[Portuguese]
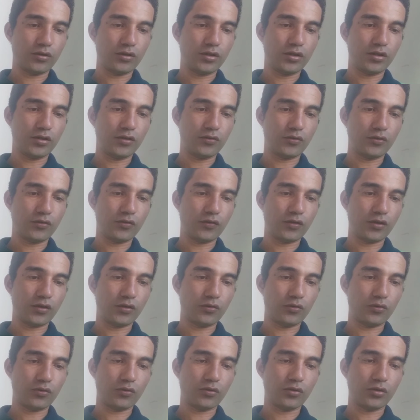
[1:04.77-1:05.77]
diz o
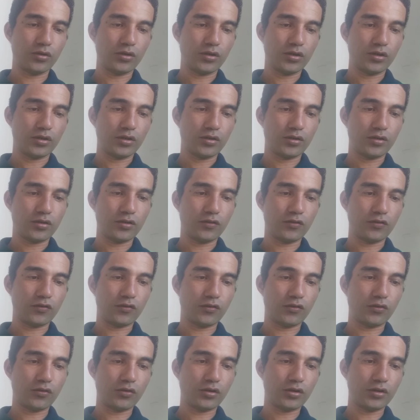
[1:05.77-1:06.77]
Senhor, de
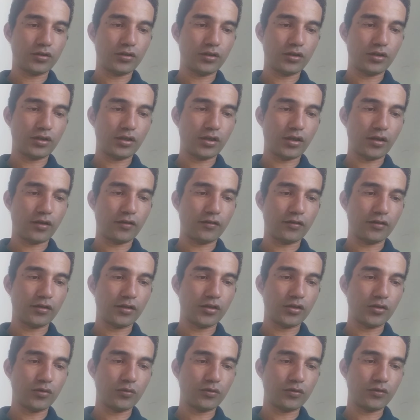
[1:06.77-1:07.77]
sorte que as
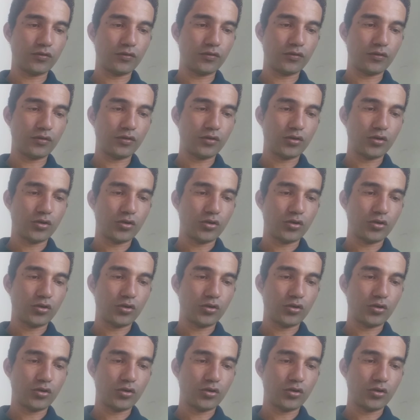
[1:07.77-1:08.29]
línguas